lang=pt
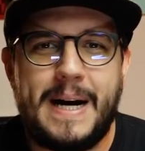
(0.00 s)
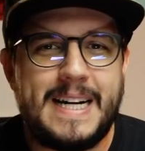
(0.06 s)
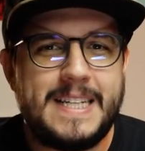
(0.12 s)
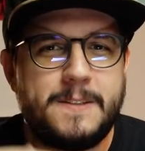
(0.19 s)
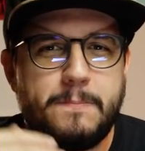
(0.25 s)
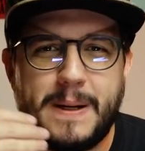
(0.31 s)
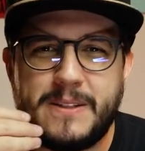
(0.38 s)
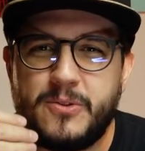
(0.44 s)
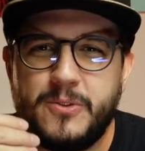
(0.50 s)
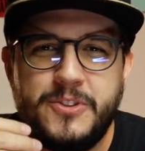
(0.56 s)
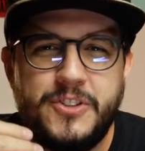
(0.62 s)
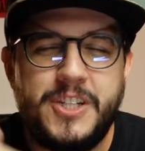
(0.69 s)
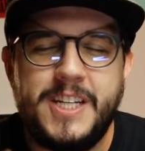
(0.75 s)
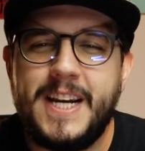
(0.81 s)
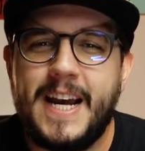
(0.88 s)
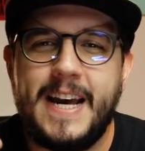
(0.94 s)
Mas passou
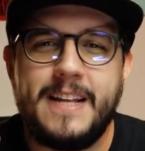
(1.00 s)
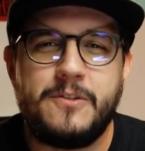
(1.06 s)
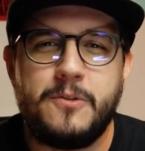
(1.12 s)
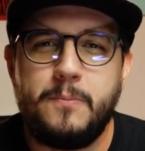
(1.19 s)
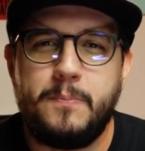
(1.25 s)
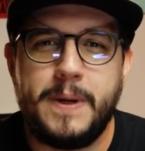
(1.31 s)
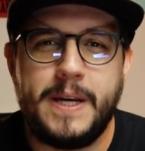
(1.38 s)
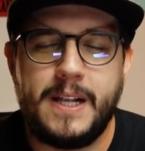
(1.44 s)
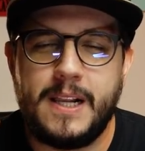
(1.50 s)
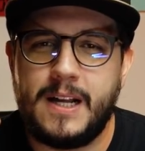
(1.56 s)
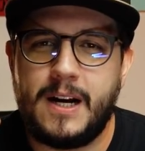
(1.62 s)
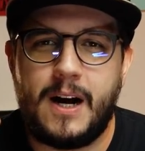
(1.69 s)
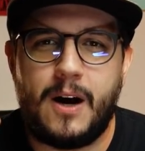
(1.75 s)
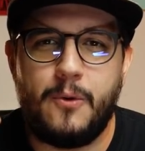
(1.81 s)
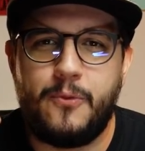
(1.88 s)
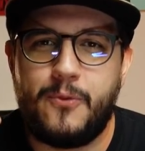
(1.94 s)
direto pela
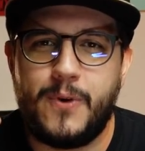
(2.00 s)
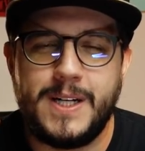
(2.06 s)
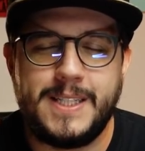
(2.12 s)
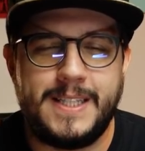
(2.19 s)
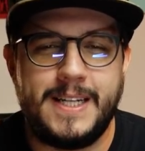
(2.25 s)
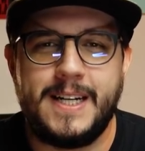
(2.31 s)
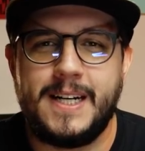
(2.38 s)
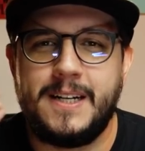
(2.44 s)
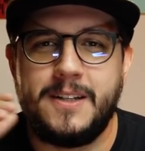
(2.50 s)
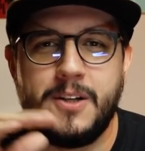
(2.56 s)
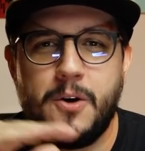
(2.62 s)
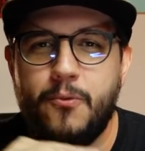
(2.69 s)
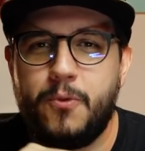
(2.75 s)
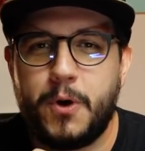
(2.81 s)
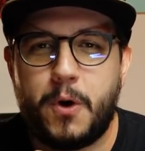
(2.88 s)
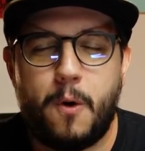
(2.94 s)
alfândega,
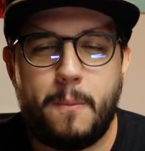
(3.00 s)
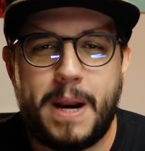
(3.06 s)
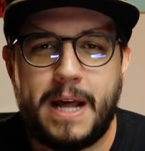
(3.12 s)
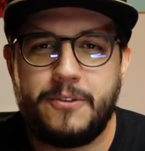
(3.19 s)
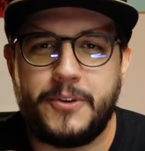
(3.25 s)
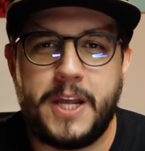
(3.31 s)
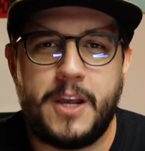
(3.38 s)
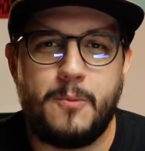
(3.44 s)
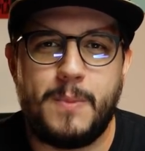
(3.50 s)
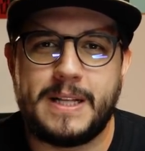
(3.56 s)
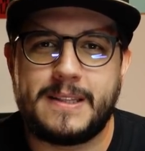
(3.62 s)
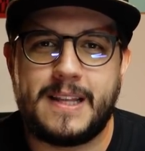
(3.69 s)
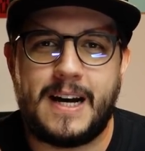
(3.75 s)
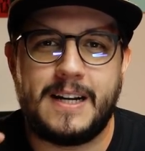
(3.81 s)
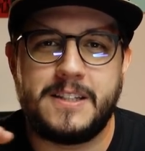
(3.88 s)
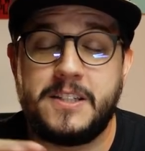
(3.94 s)
não foi cobrado nenhuma
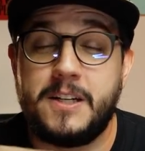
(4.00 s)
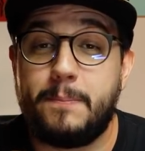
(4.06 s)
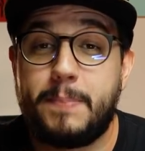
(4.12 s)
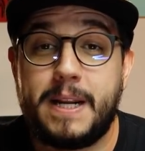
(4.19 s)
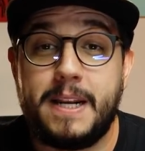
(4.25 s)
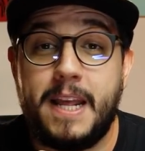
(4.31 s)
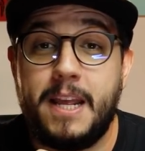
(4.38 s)
taxa para